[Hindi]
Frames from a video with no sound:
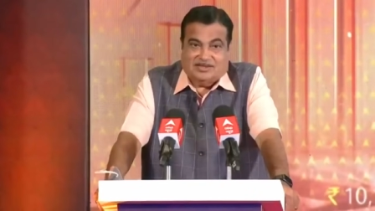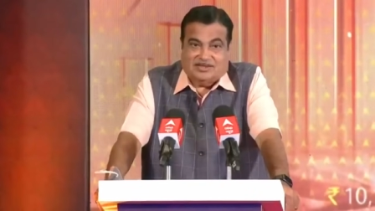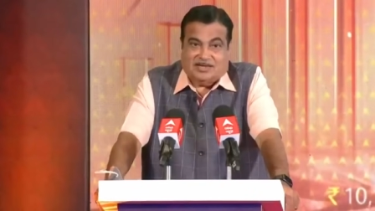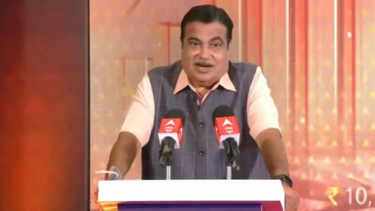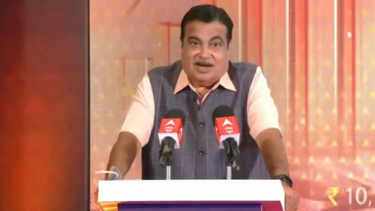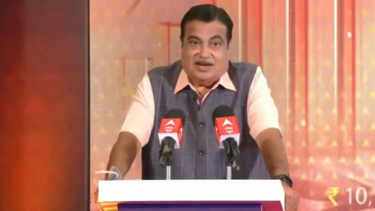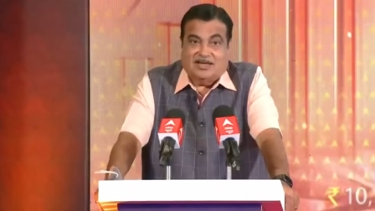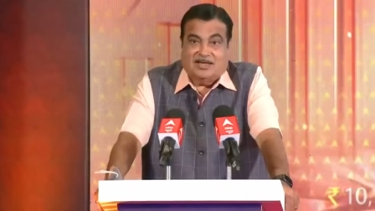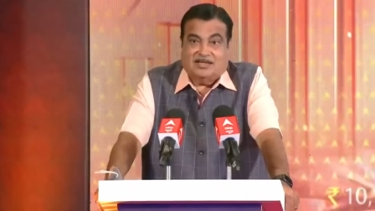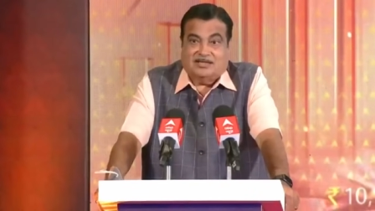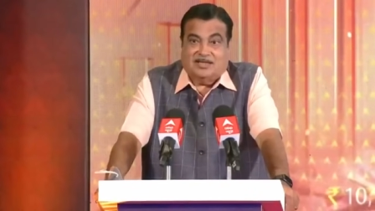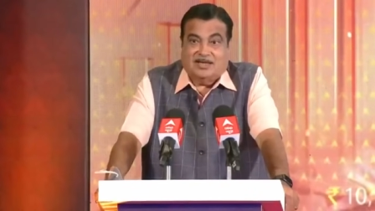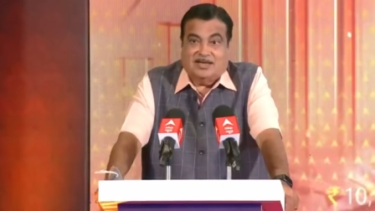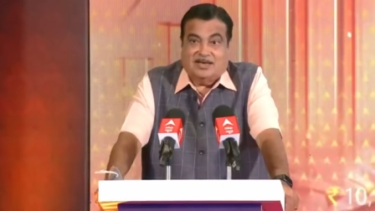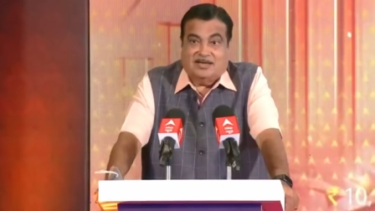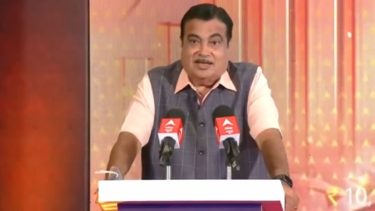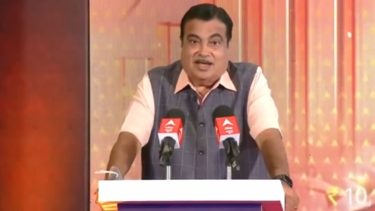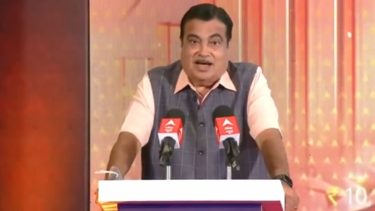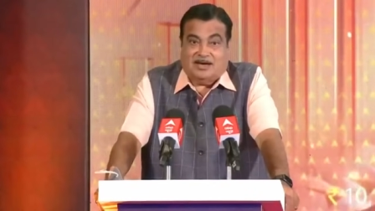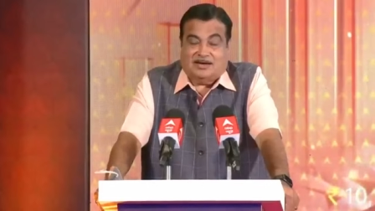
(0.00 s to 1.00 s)
साढ़े
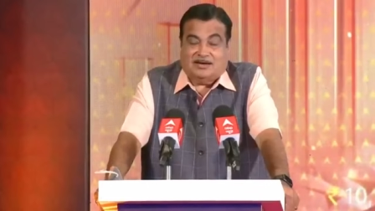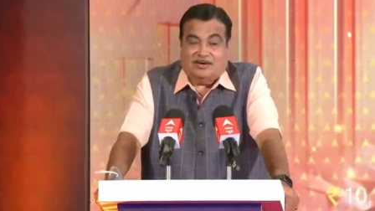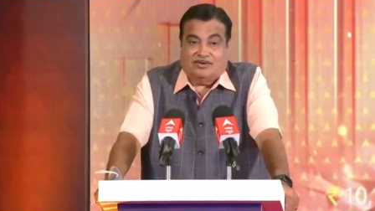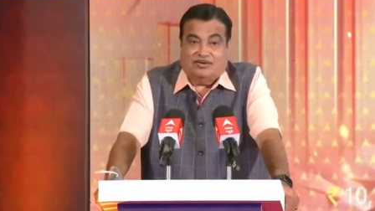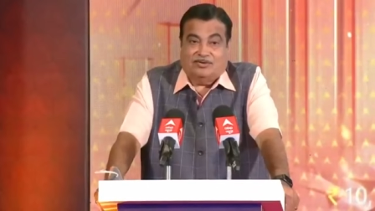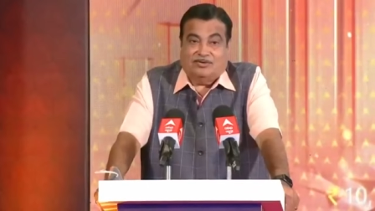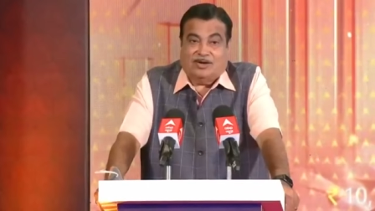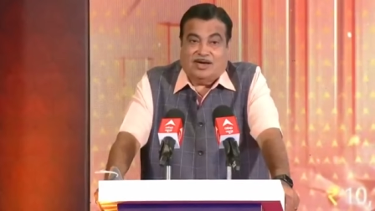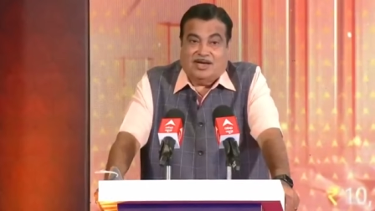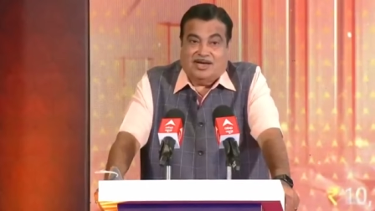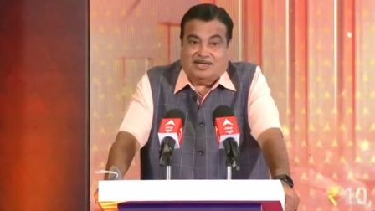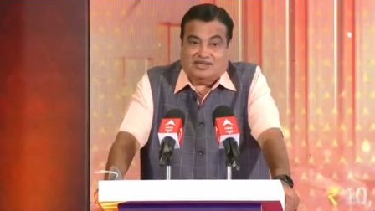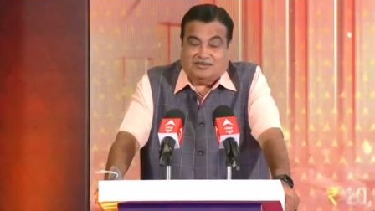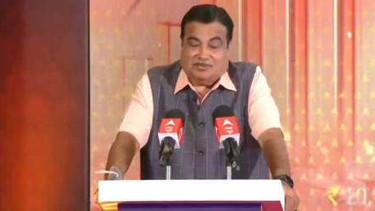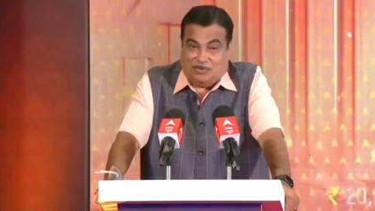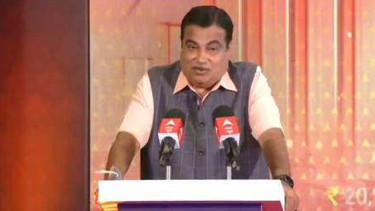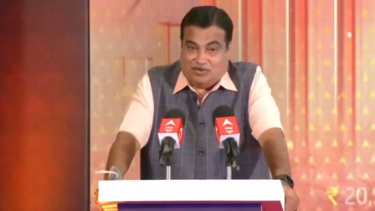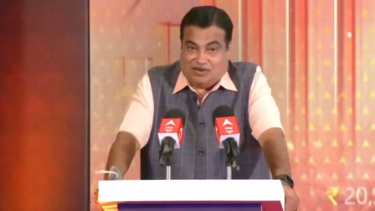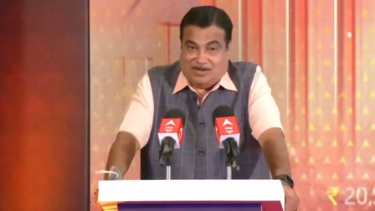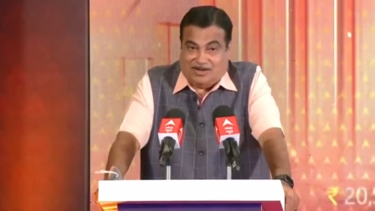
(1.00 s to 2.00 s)
तीन लाख करोड़ का
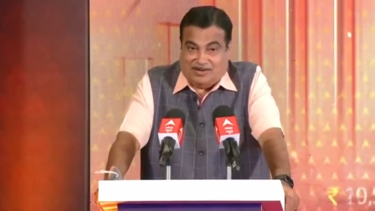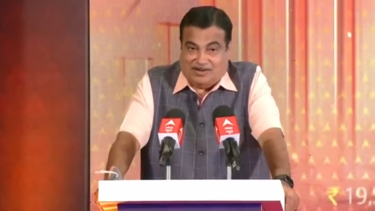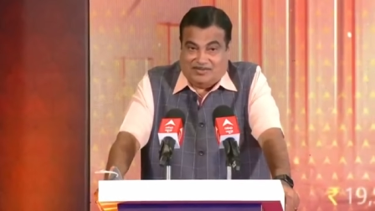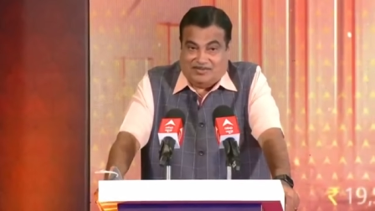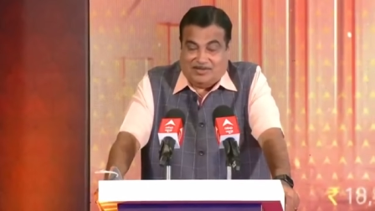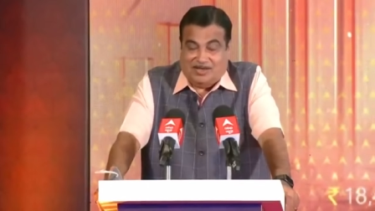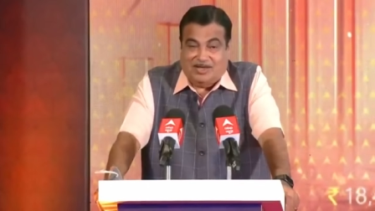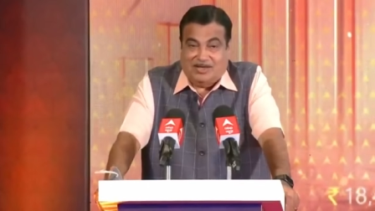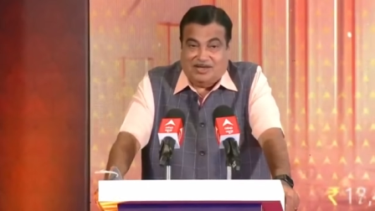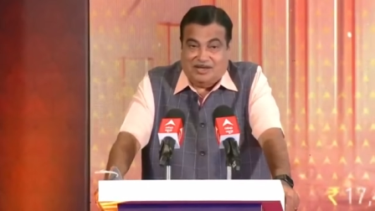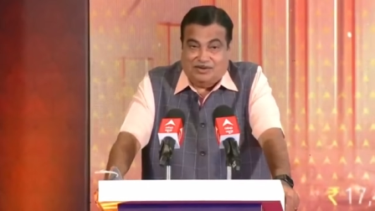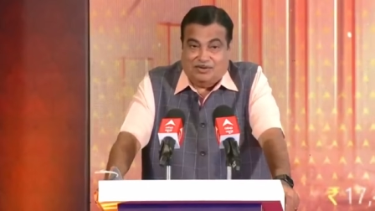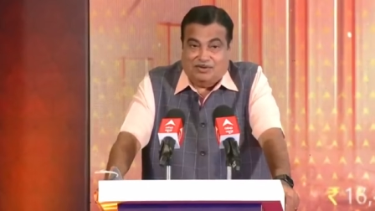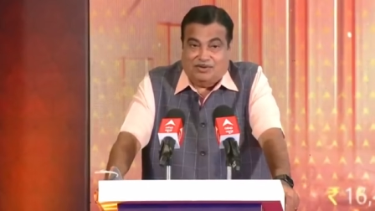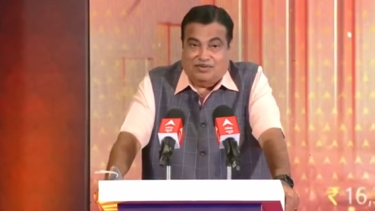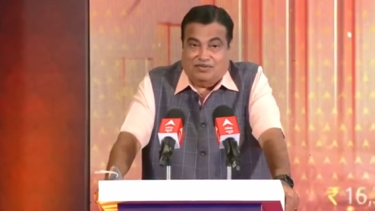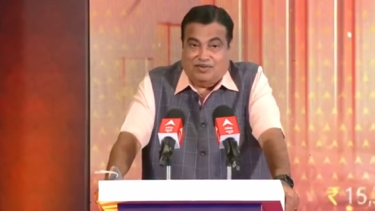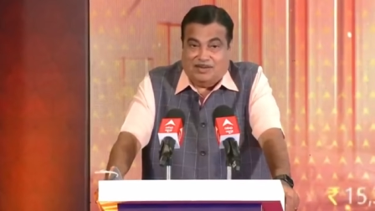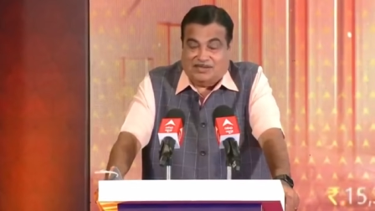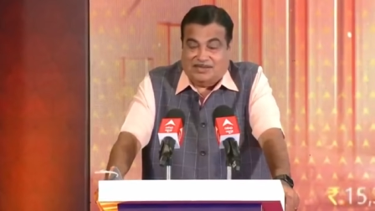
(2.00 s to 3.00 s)
एक्सपोर्ट है ये
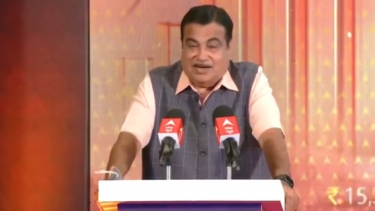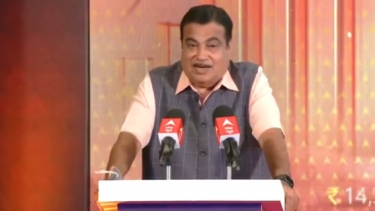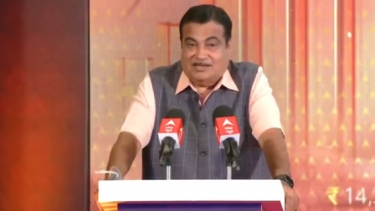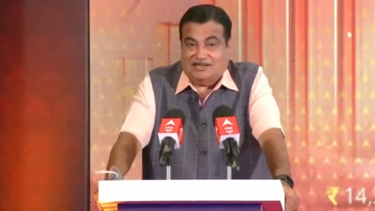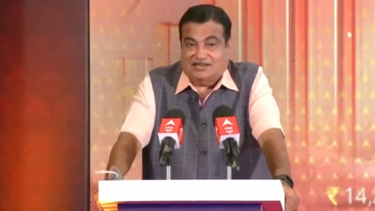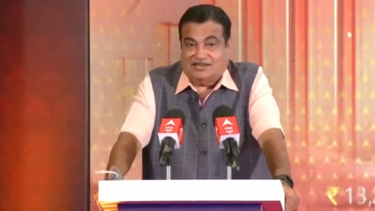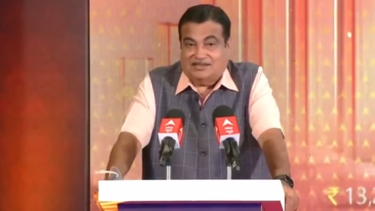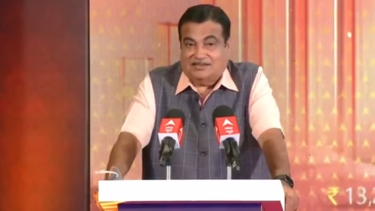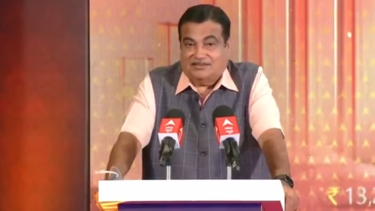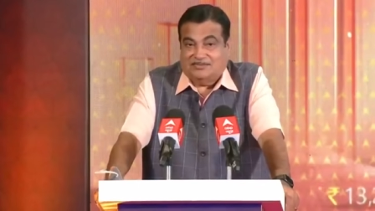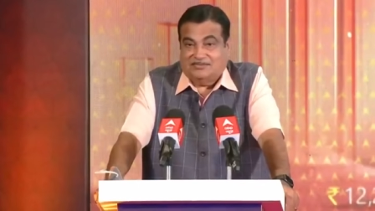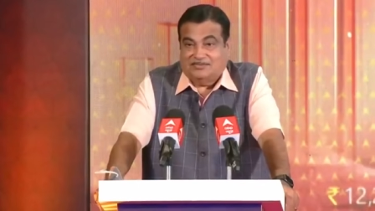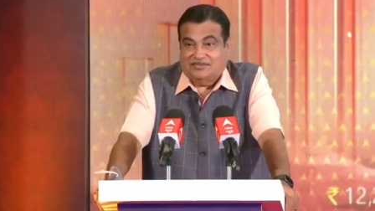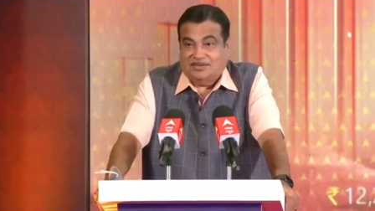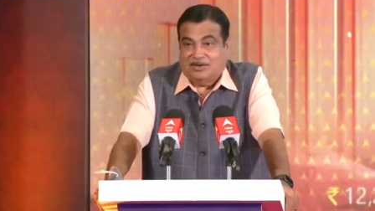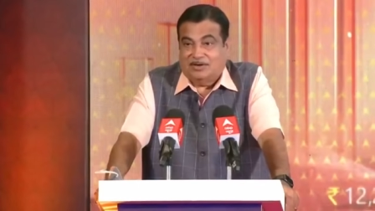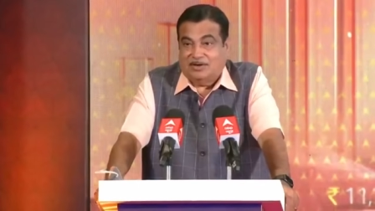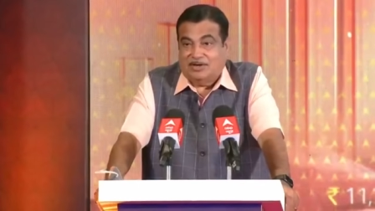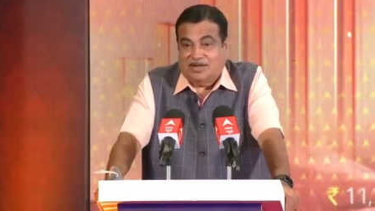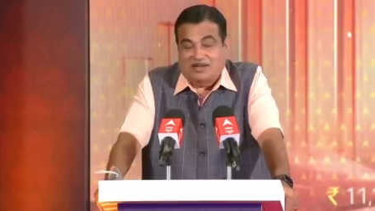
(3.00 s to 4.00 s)
हीरो बजाज
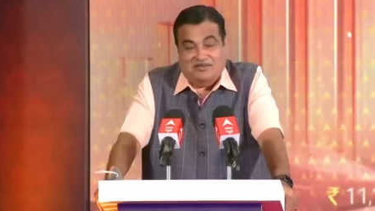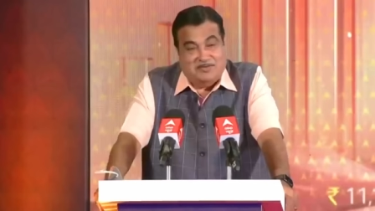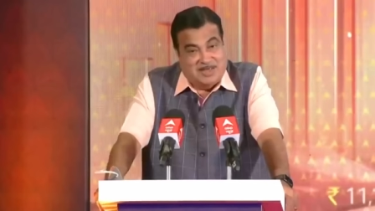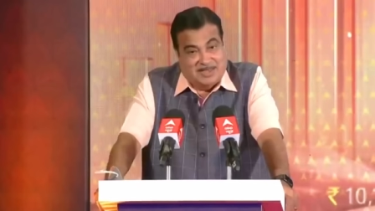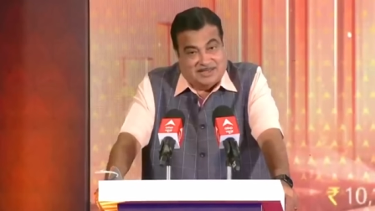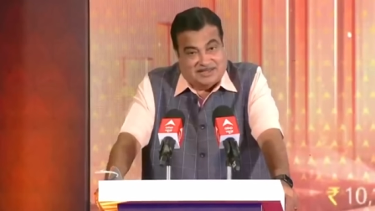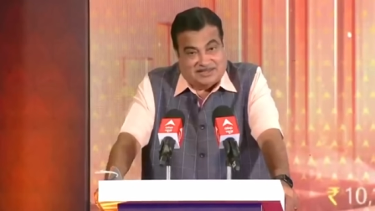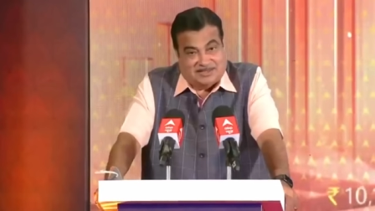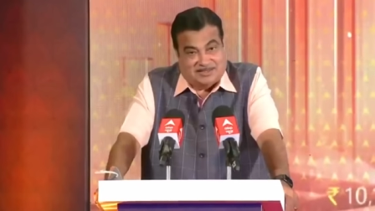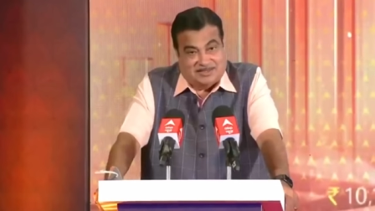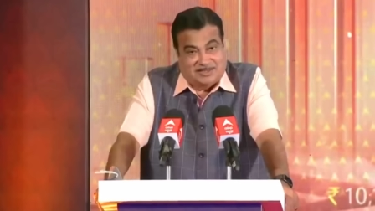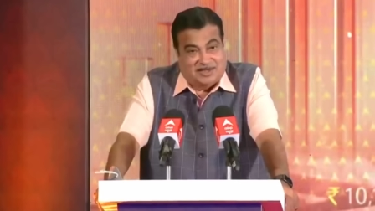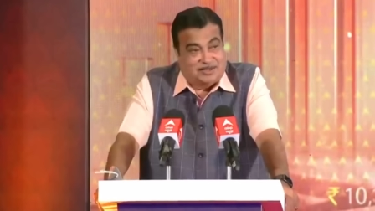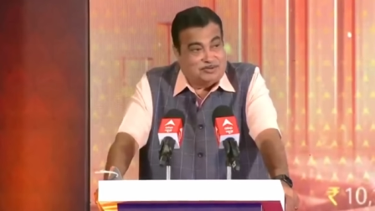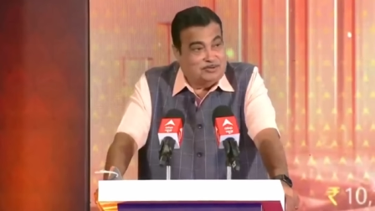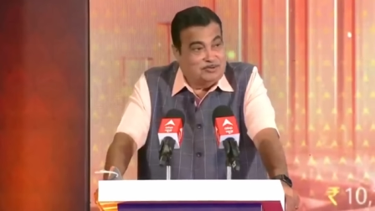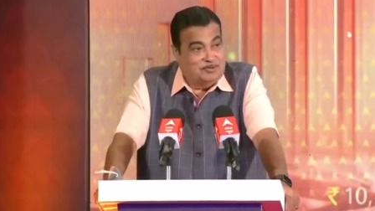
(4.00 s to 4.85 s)
और टी ये